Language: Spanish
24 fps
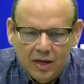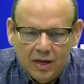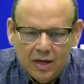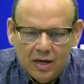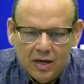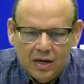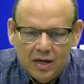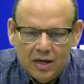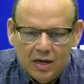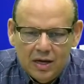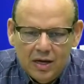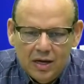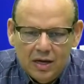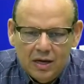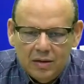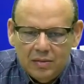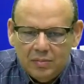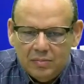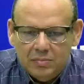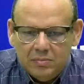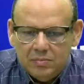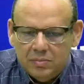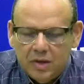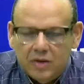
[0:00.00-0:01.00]
y
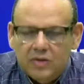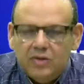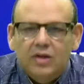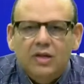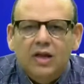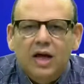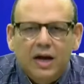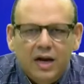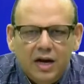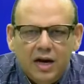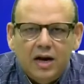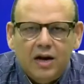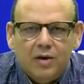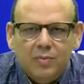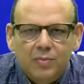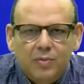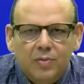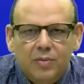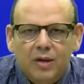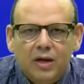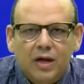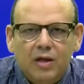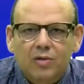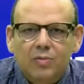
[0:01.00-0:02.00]
que se dan en la
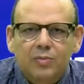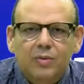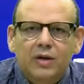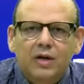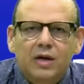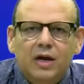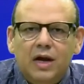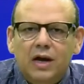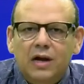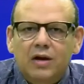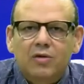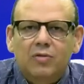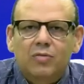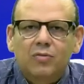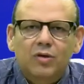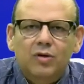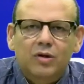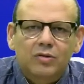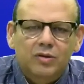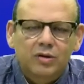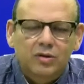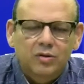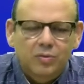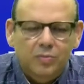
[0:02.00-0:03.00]
República Dominicana como
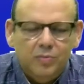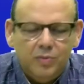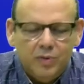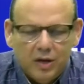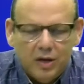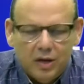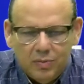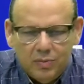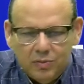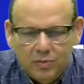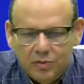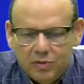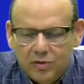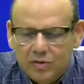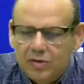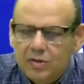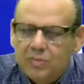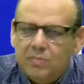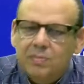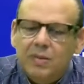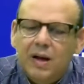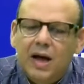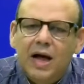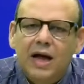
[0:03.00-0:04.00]
ha sido pues el
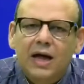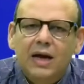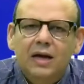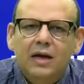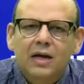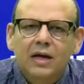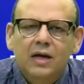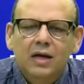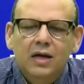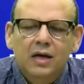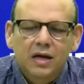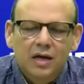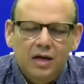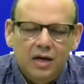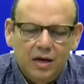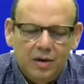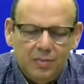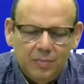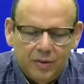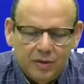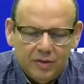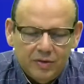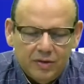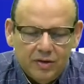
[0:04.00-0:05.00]
municipal,
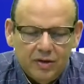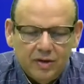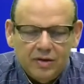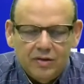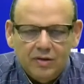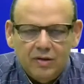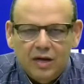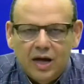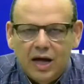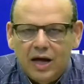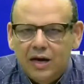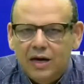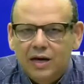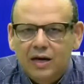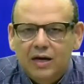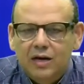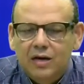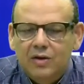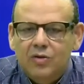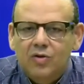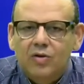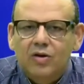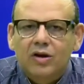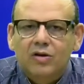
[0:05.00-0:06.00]
el presidencial
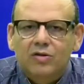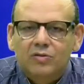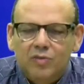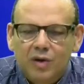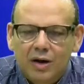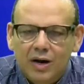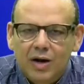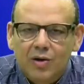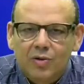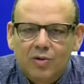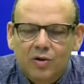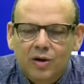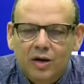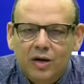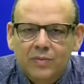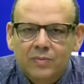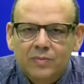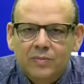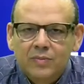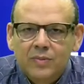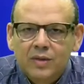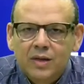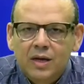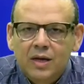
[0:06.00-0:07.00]
y congresual ahora,
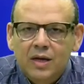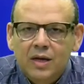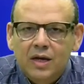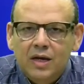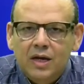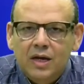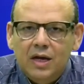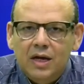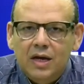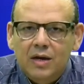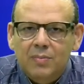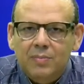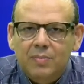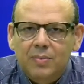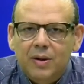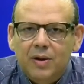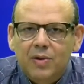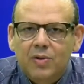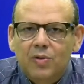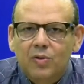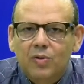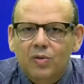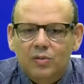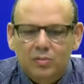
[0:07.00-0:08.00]
eh,
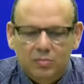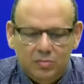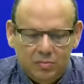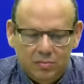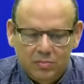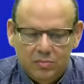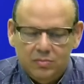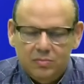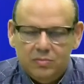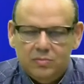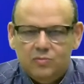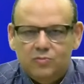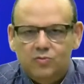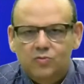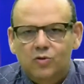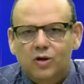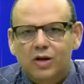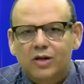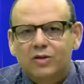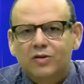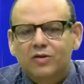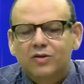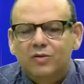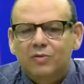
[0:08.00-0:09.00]
pero
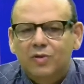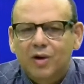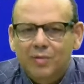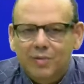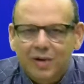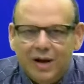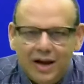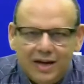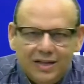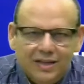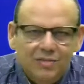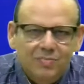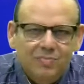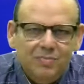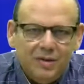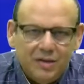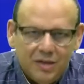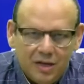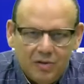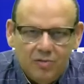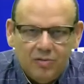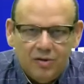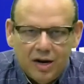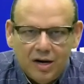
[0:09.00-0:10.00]
cuando se va a hablar de
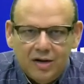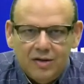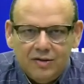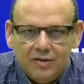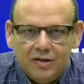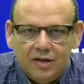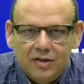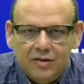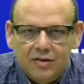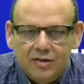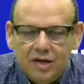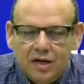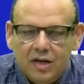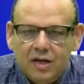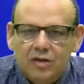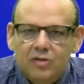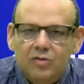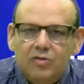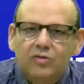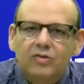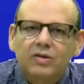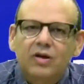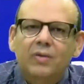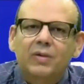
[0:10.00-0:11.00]
pedir una licencia,
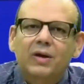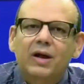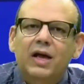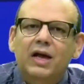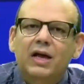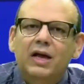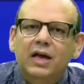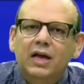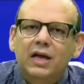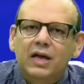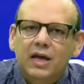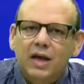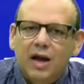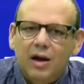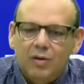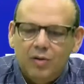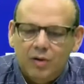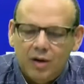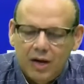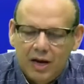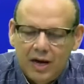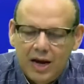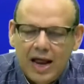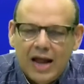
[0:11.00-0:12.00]
entonces habría que ir a
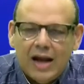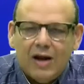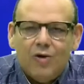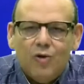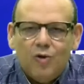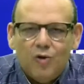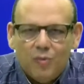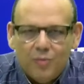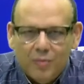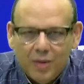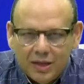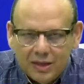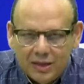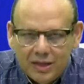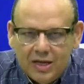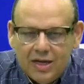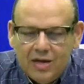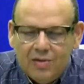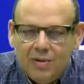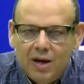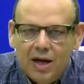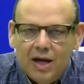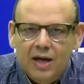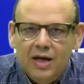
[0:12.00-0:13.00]
lo que es la
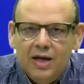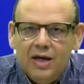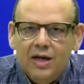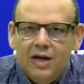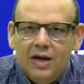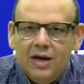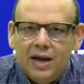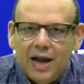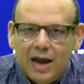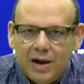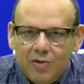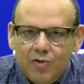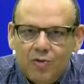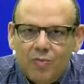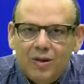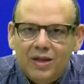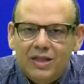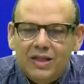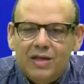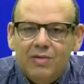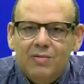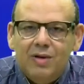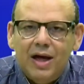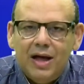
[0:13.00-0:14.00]
normativa, la
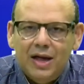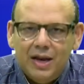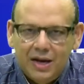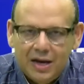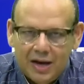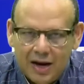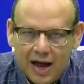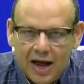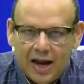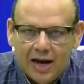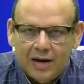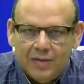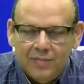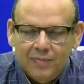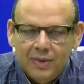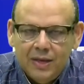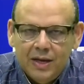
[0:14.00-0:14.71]
normativa general.